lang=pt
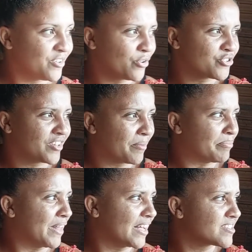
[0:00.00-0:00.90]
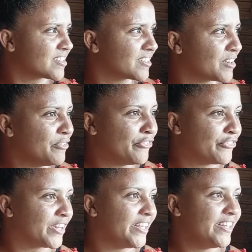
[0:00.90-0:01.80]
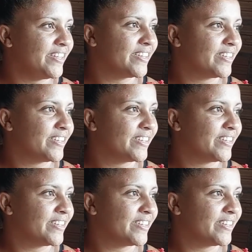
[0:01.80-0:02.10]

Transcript: E hoje o tempo tá assim tão frio.